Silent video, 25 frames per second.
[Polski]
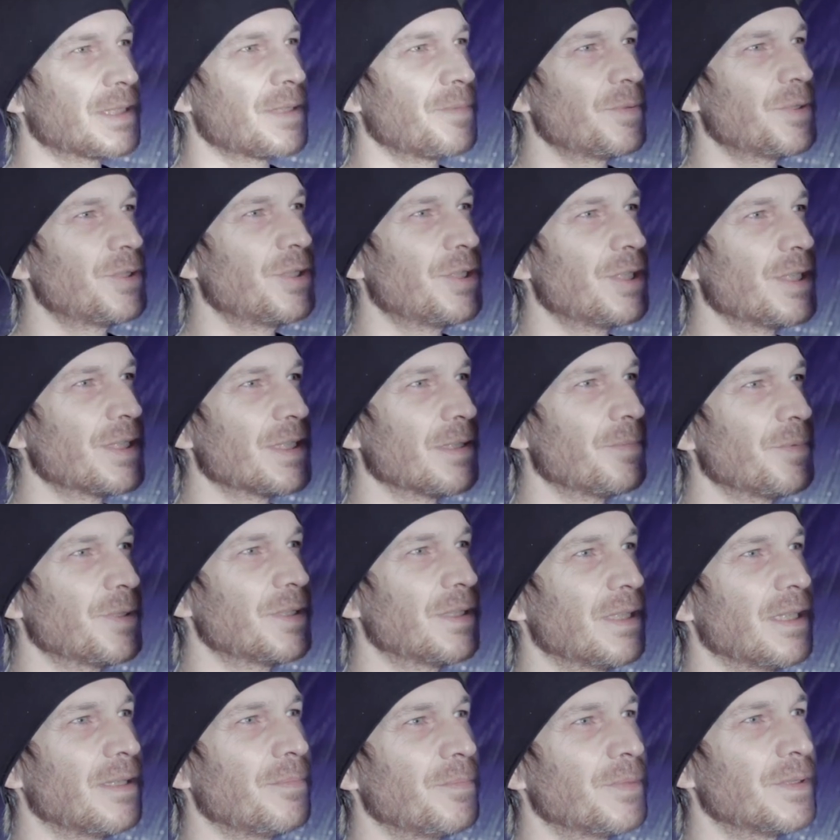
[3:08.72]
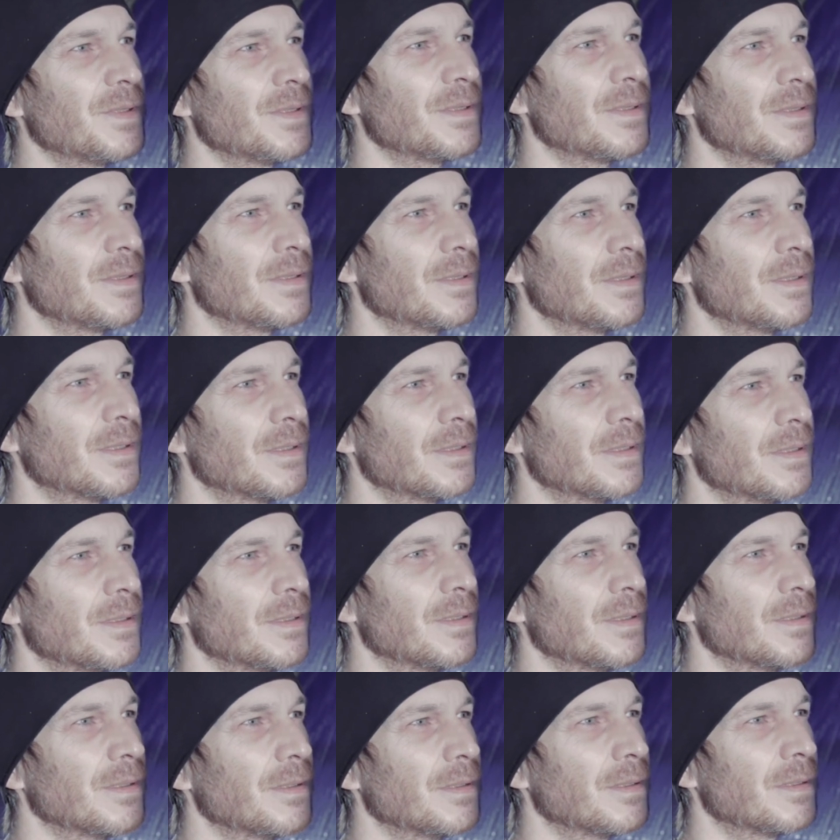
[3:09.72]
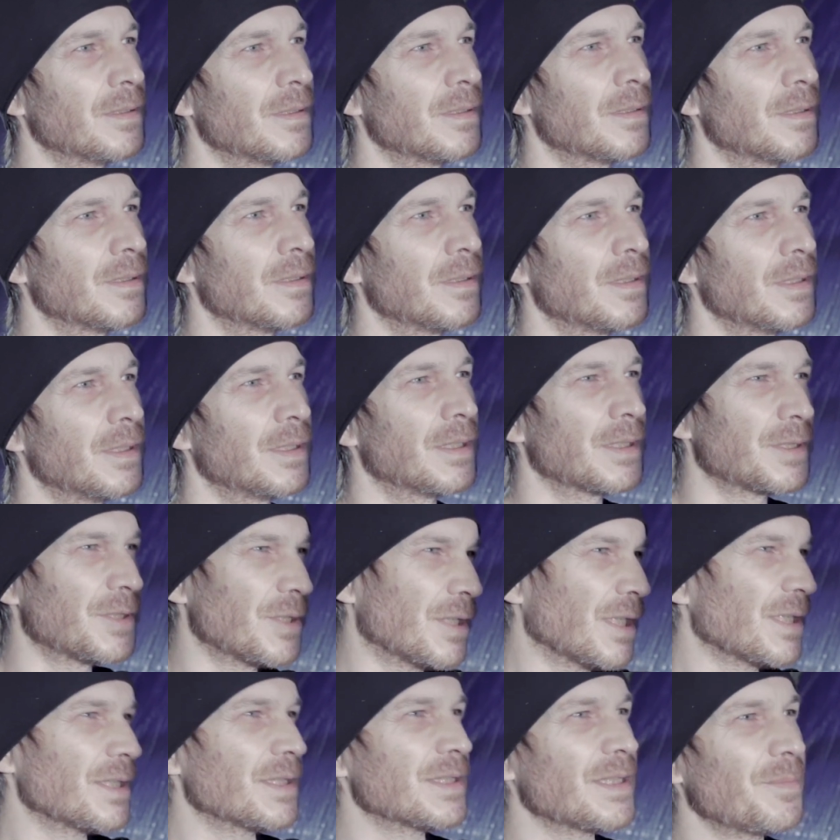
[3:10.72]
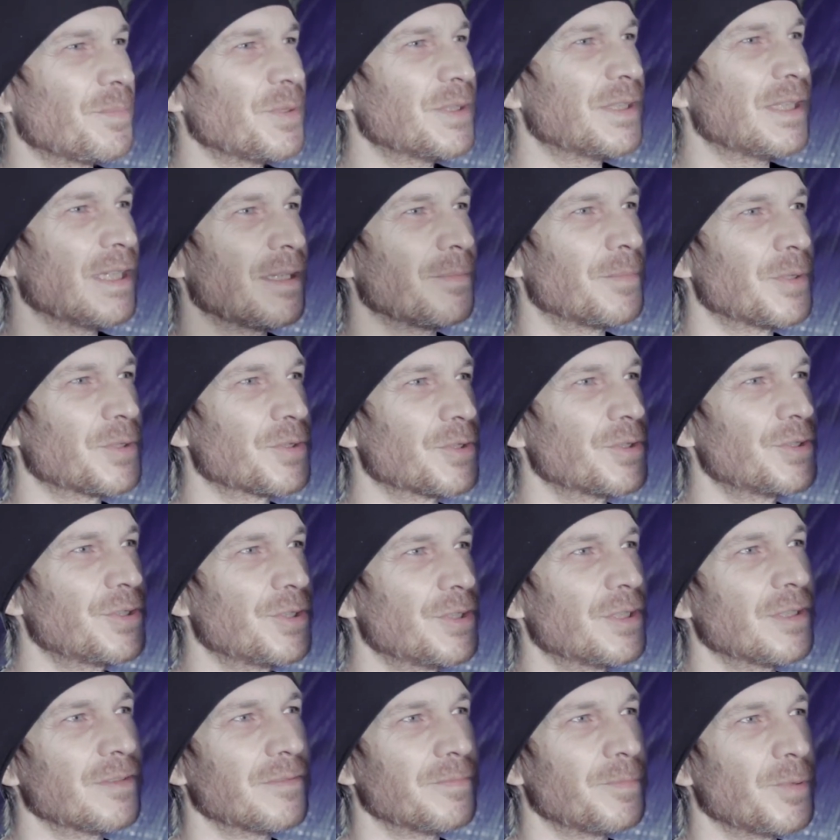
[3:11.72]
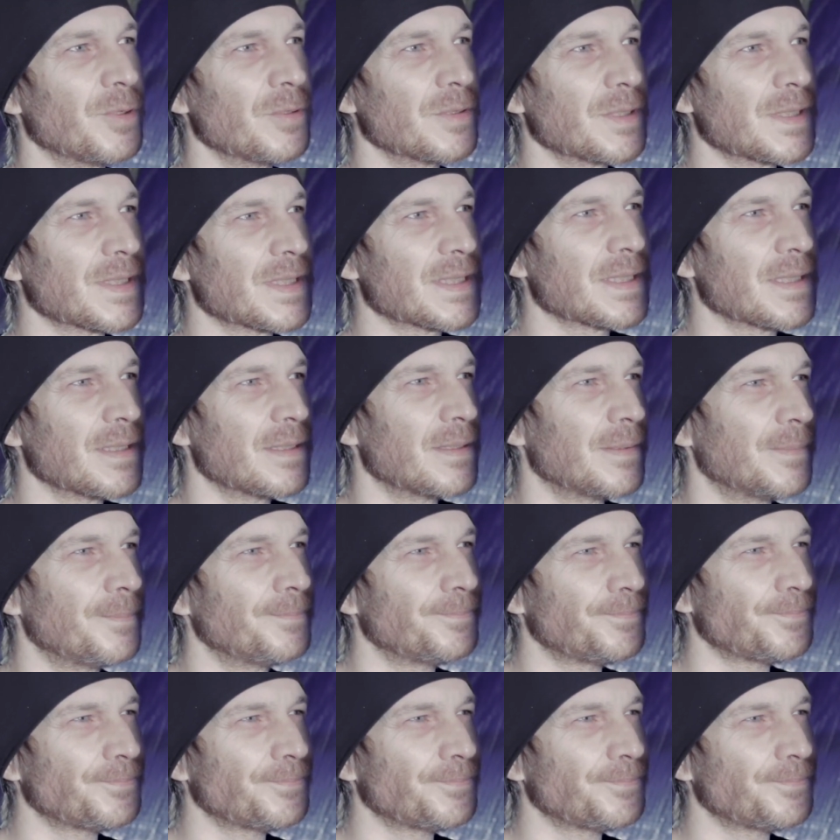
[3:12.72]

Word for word: sobie dzisiaj zapytamy, e, się tak zapytamy, czy dzisiaj w Polsce